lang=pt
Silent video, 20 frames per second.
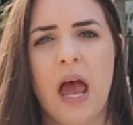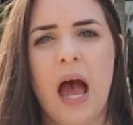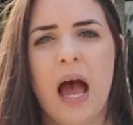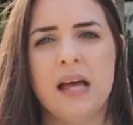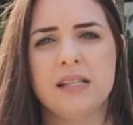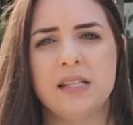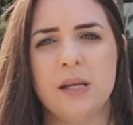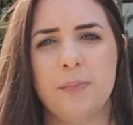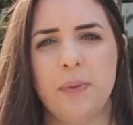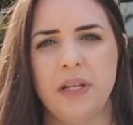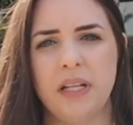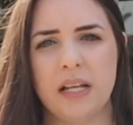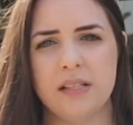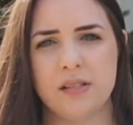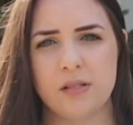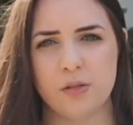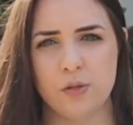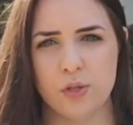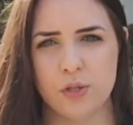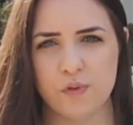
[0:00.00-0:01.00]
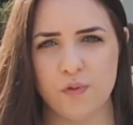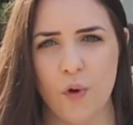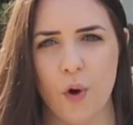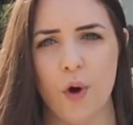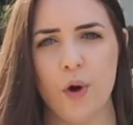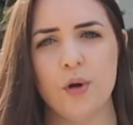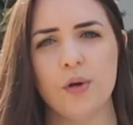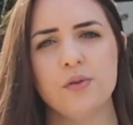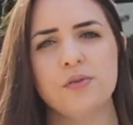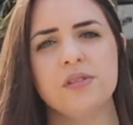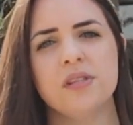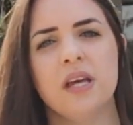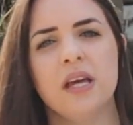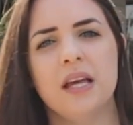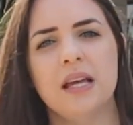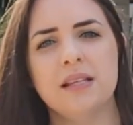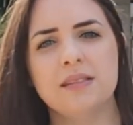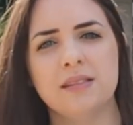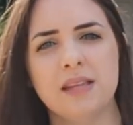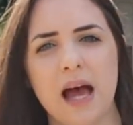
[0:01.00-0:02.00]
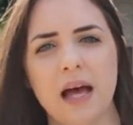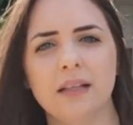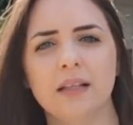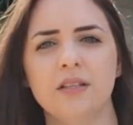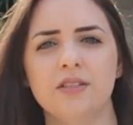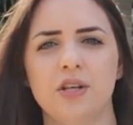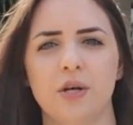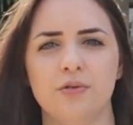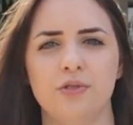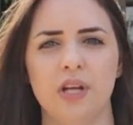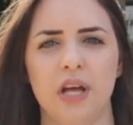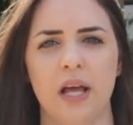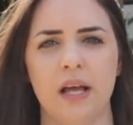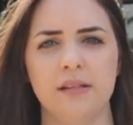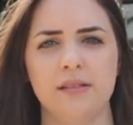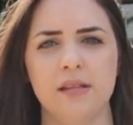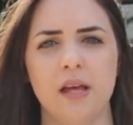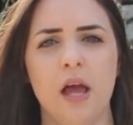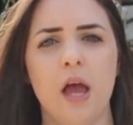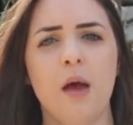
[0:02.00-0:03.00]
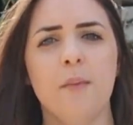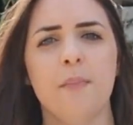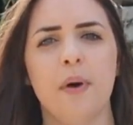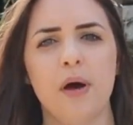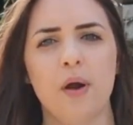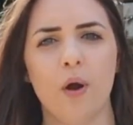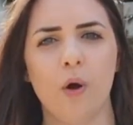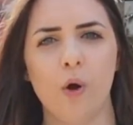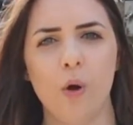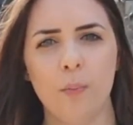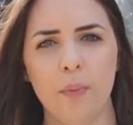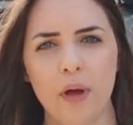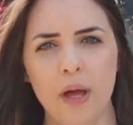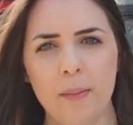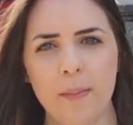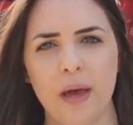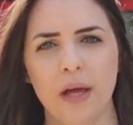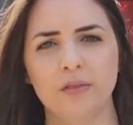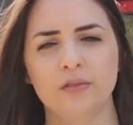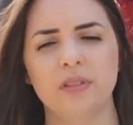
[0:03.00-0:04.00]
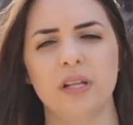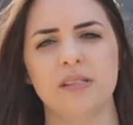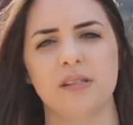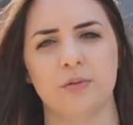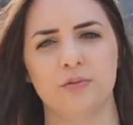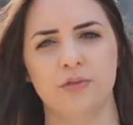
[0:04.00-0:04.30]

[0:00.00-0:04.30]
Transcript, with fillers: às dependências dos foros e salas de audiência para o acompanhamento das